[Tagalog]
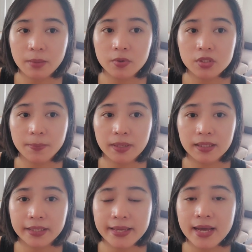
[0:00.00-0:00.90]
about sa
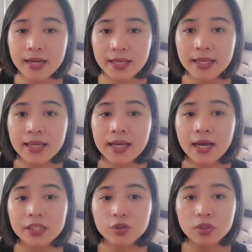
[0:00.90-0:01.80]
pangyayari.
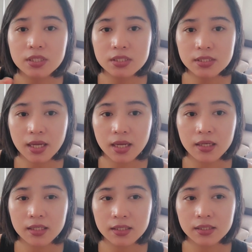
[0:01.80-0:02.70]
At yung isa,
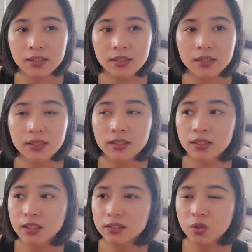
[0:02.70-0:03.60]

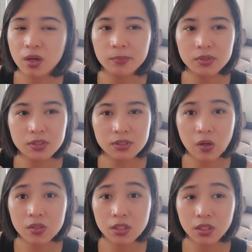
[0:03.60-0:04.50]
hindi ko alam kung
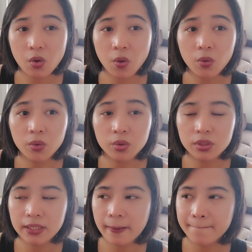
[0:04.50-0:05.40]
tawag sa Nihongo nun
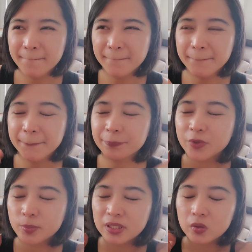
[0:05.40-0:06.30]
eh.
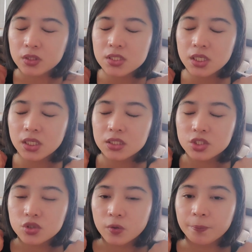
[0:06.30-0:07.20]
Ano ba tawag din sa
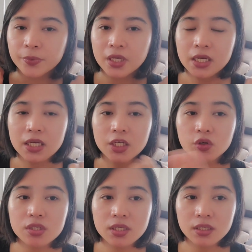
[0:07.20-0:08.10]
English nun? Yung
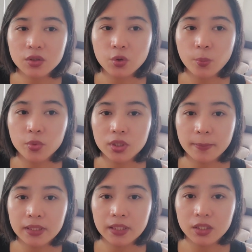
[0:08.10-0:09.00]
isang grupo
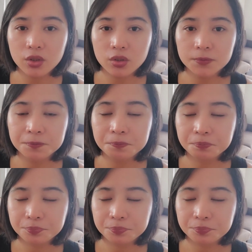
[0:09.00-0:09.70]
naman na yon